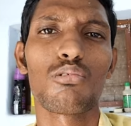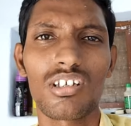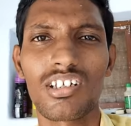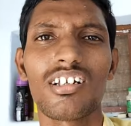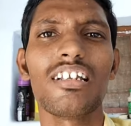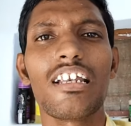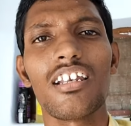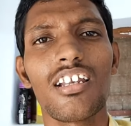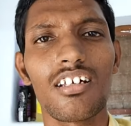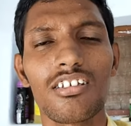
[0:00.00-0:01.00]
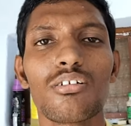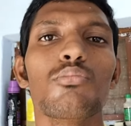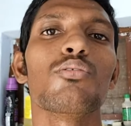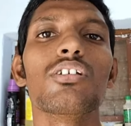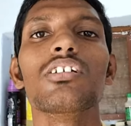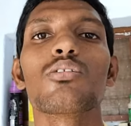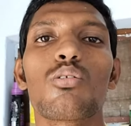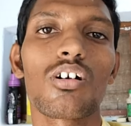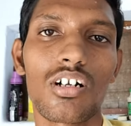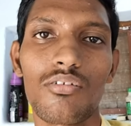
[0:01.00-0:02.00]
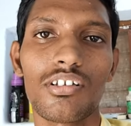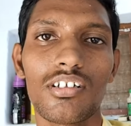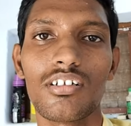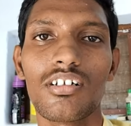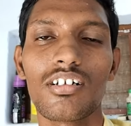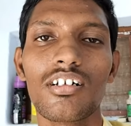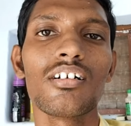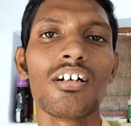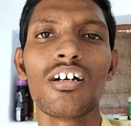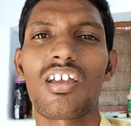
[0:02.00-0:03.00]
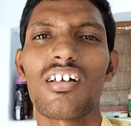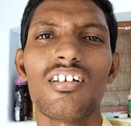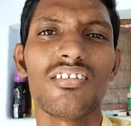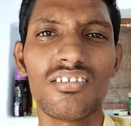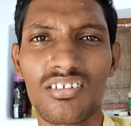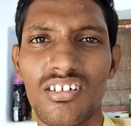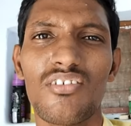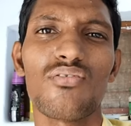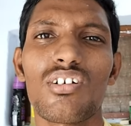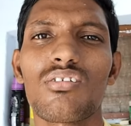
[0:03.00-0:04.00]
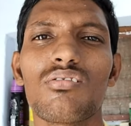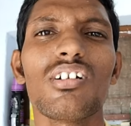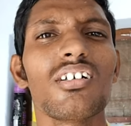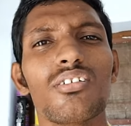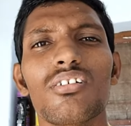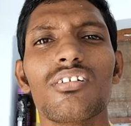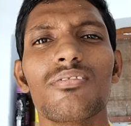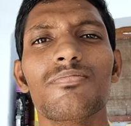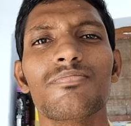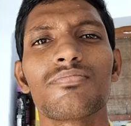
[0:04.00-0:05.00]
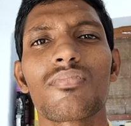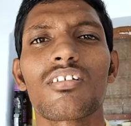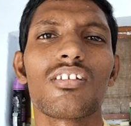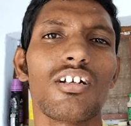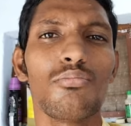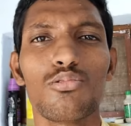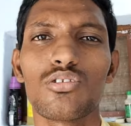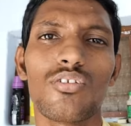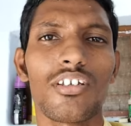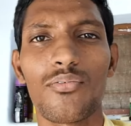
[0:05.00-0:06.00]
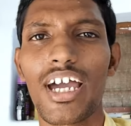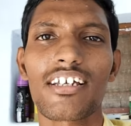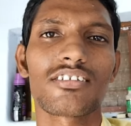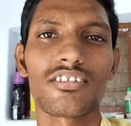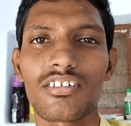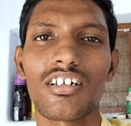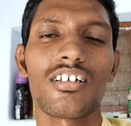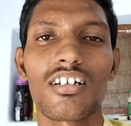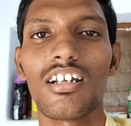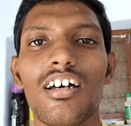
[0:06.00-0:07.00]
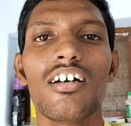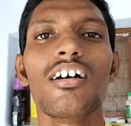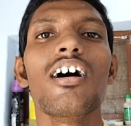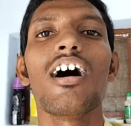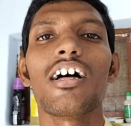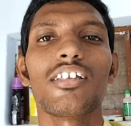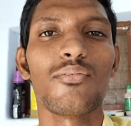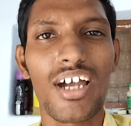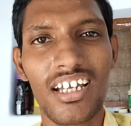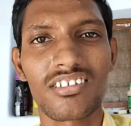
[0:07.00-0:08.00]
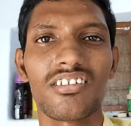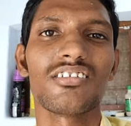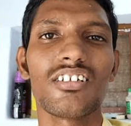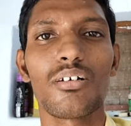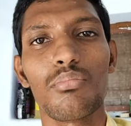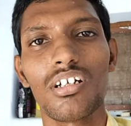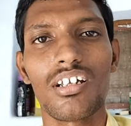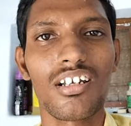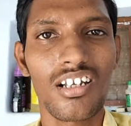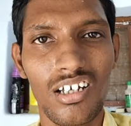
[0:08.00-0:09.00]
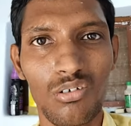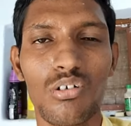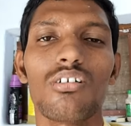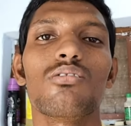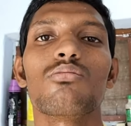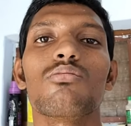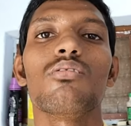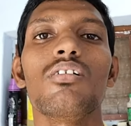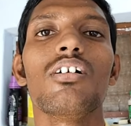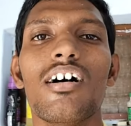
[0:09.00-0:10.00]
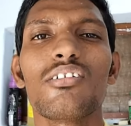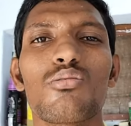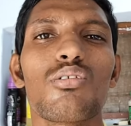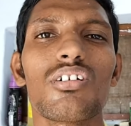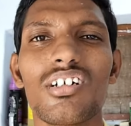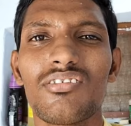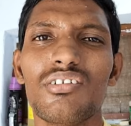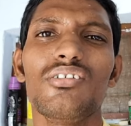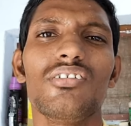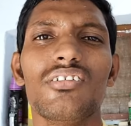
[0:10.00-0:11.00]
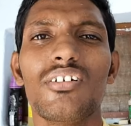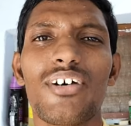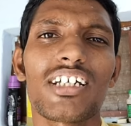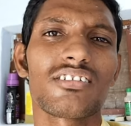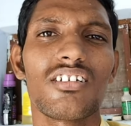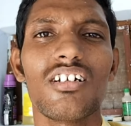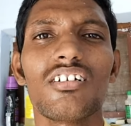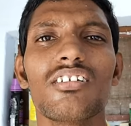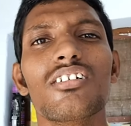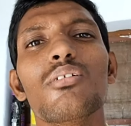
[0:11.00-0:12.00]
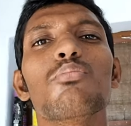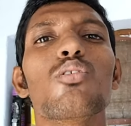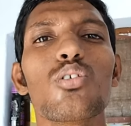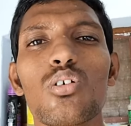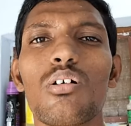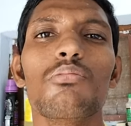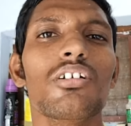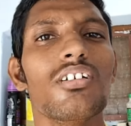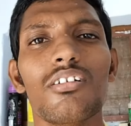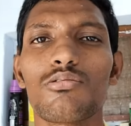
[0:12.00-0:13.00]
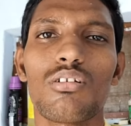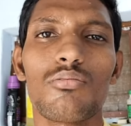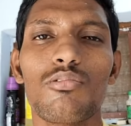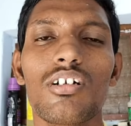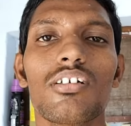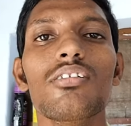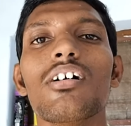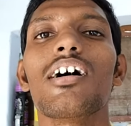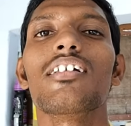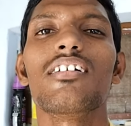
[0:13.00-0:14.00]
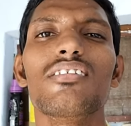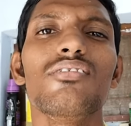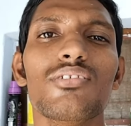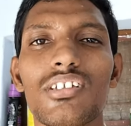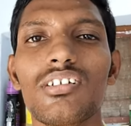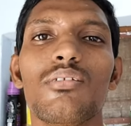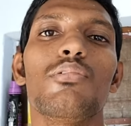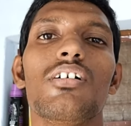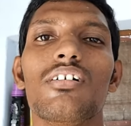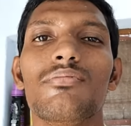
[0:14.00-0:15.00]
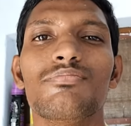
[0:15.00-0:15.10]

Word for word: குழந்தைகள் எல்லாத்துக்குமே வந்து இந்த கொரோனா வந்துக்கிட்டு இருக்குது அதுலேருந்து சேஃபாக இருக்கணும்னா அந்த தடுப்பூசி அந்த வேக்சின்ஸ் எல்லாம் இருக்குல்ல அந்த வேக்சின்ஸை நம்ம எல்லோரும் எடுத்துக்கணும் அந்த கொரோனா வந்து அந்த வேக்சின்லாம் எடுத்துக்கிட்டால் போயிடும் அப்படின்லாம் சொல்ல முடியாது அதுலேருந்து வந்து நம்மளை